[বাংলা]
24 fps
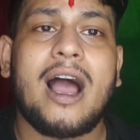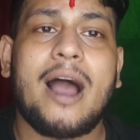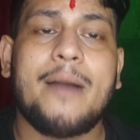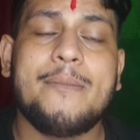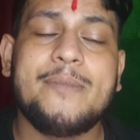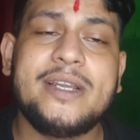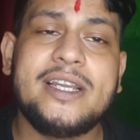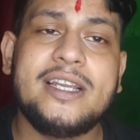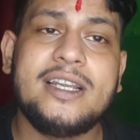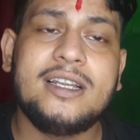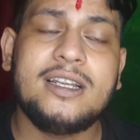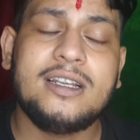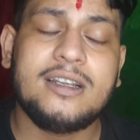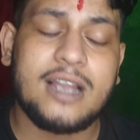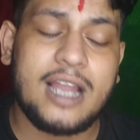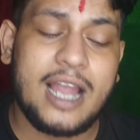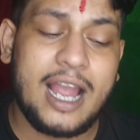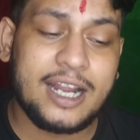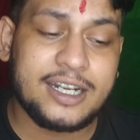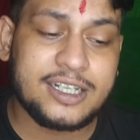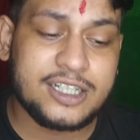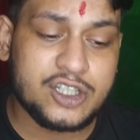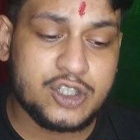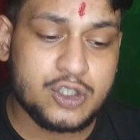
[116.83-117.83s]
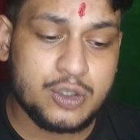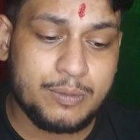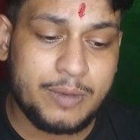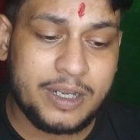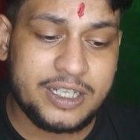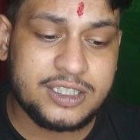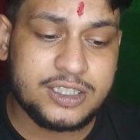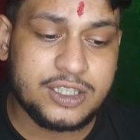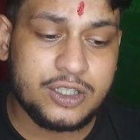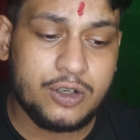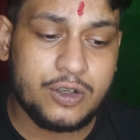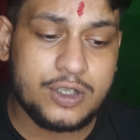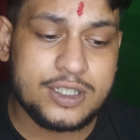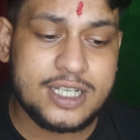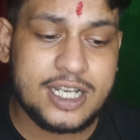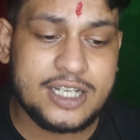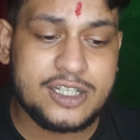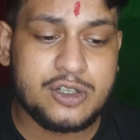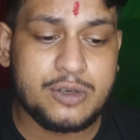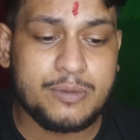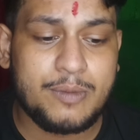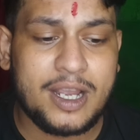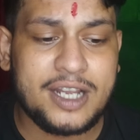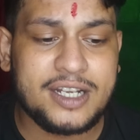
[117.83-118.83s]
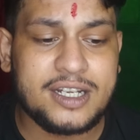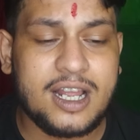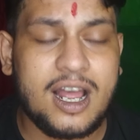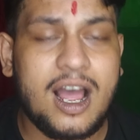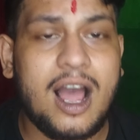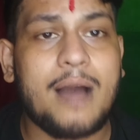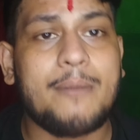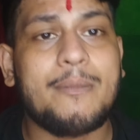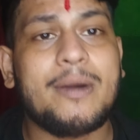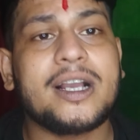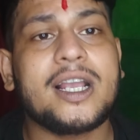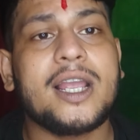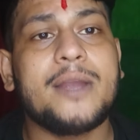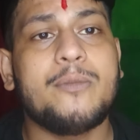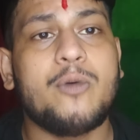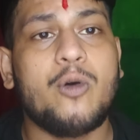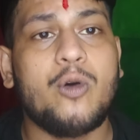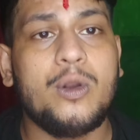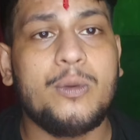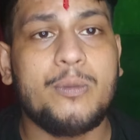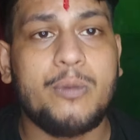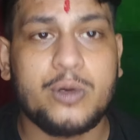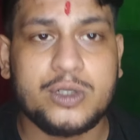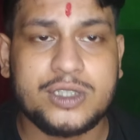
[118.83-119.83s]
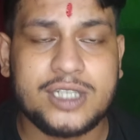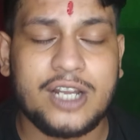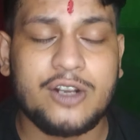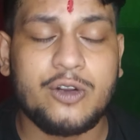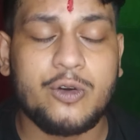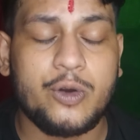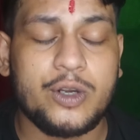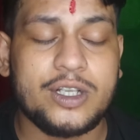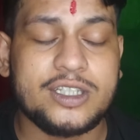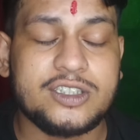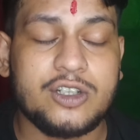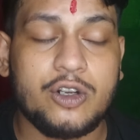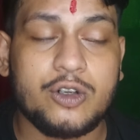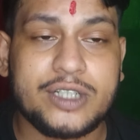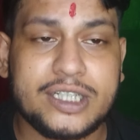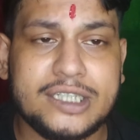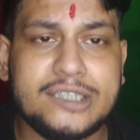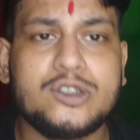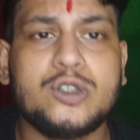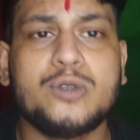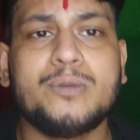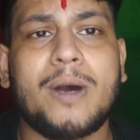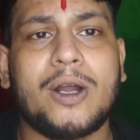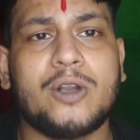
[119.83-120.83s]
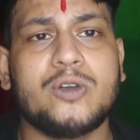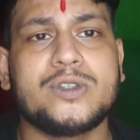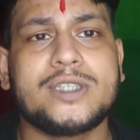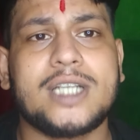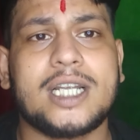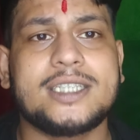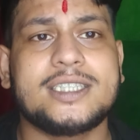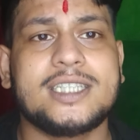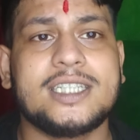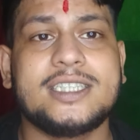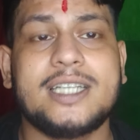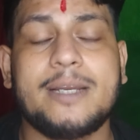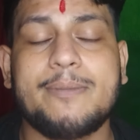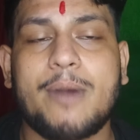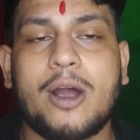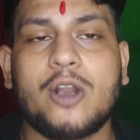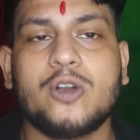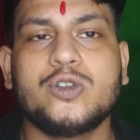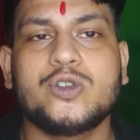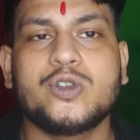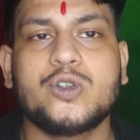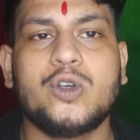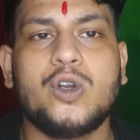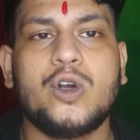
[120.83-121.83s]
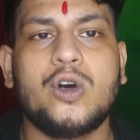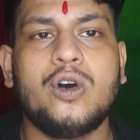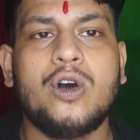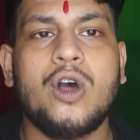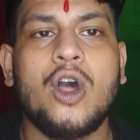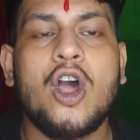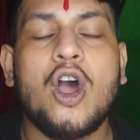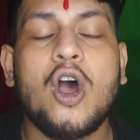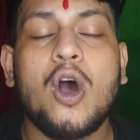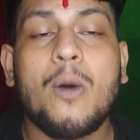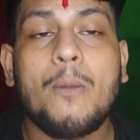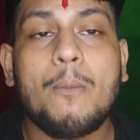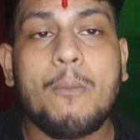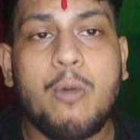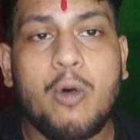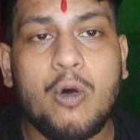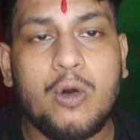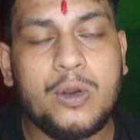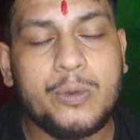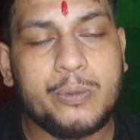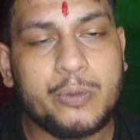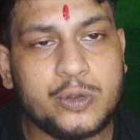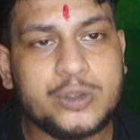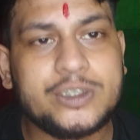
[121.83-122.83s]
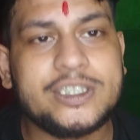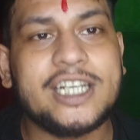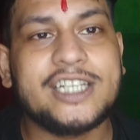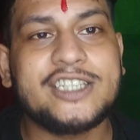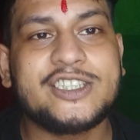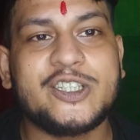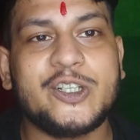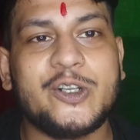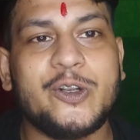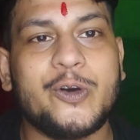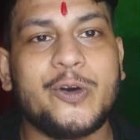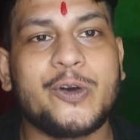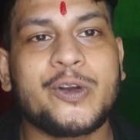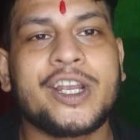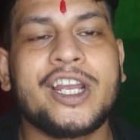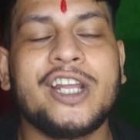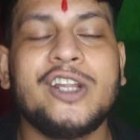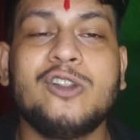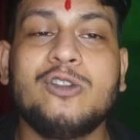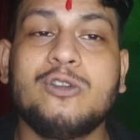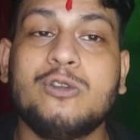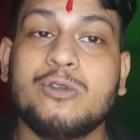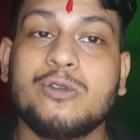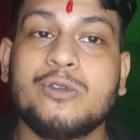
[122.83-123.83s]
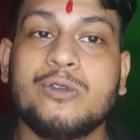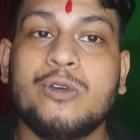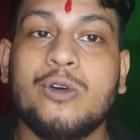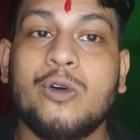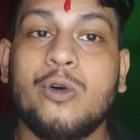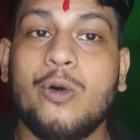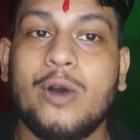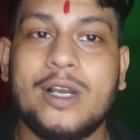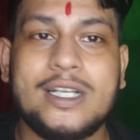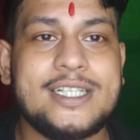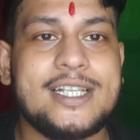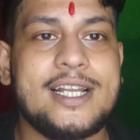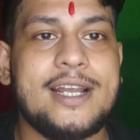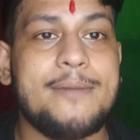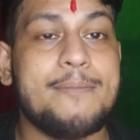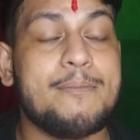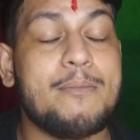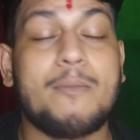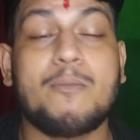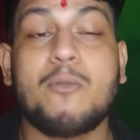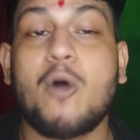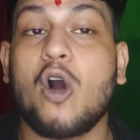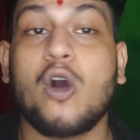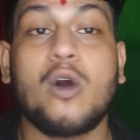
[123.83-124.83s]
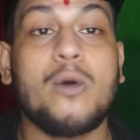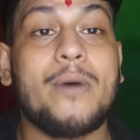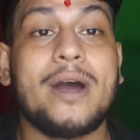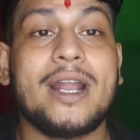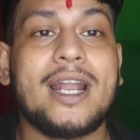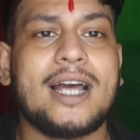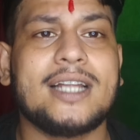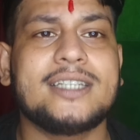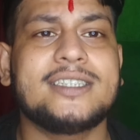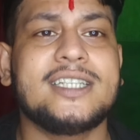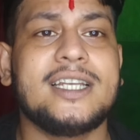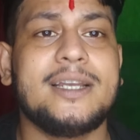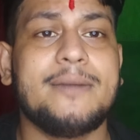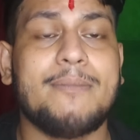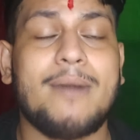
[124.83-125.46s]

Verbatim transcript: আমি একটা সময় ছিল যে সময়টা আমাকে ভুল বোঝানো হয়েছিল কিছু মানুষ আছে যে মানুষগুলো ভুল বুঝিয়েছিল কিন্তু ওই যে ভগবান আছে